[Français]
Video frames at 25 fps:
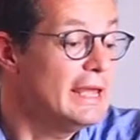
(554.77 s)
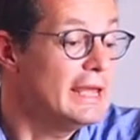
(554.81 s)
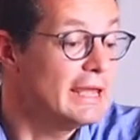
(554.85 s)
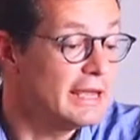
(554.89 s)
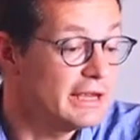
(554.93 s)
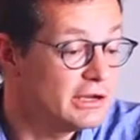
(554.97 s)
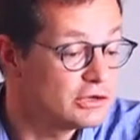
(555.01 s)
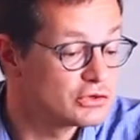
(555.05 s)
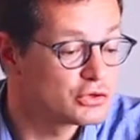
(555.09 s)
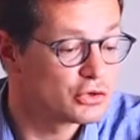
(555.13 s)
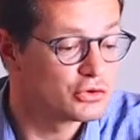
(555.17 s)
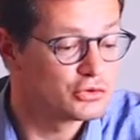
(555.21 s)

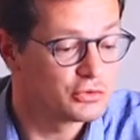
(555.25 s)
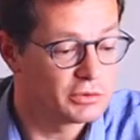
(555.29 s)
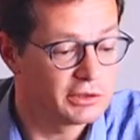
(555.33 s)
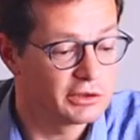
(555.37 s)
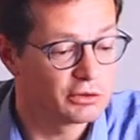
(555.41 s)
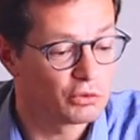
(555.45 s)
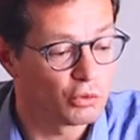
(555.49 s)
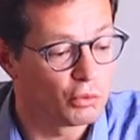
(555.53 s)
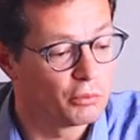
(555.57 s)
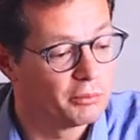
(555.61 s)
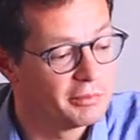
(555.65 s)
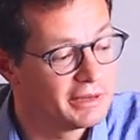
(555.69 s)
et je suis
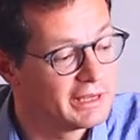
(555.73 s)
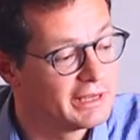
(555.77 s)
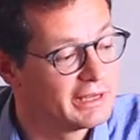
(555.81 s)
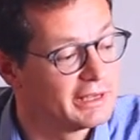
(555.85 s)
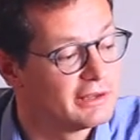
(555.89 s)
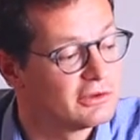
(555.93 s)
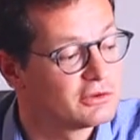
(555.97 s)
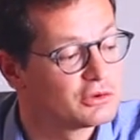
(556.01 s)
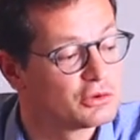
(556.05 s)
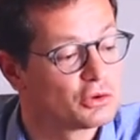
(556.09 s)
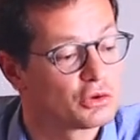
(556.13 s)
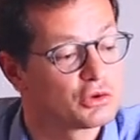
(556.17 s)
tombé
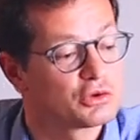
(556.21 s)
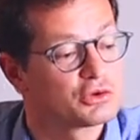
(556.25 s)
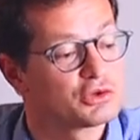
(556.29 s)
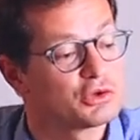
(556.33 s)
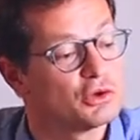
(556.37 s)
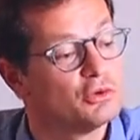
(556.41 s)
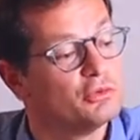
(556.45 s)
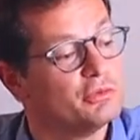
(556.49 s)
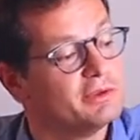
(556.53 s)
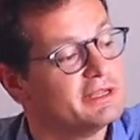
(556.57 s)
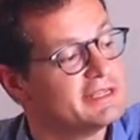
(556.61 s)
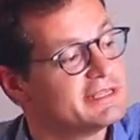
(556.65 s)
sur
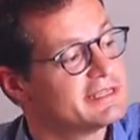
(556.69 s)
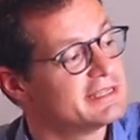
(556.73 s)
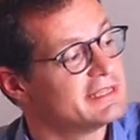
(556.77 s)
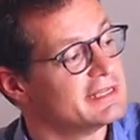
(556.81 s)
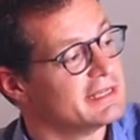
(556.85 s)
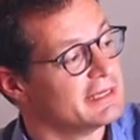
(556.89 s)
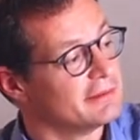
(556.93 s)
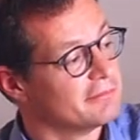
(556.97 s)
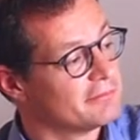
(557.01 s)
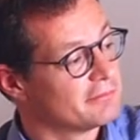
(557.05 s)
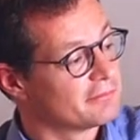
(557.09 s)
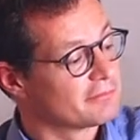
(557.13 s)

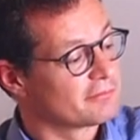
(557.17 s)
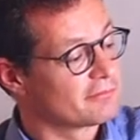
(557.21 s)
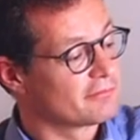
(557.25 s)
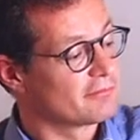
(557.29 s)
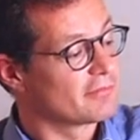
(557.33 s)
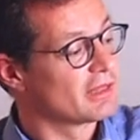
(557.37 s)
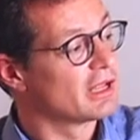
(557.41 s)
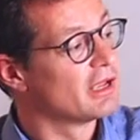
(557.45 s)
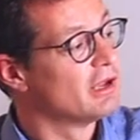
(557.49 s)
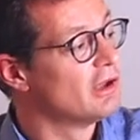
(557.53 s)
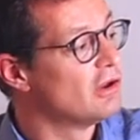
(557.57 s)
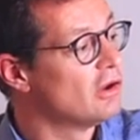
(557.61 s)
celui-ci. Et
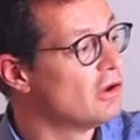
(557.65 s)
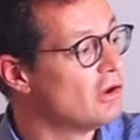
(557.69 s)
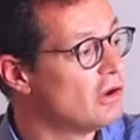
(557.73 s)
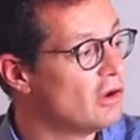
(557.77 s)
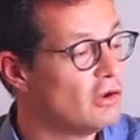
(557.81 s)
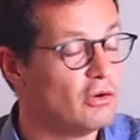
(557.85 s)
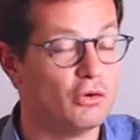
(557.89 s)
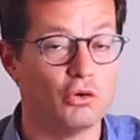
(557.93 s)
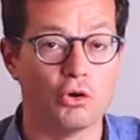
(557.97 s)
là, j'allais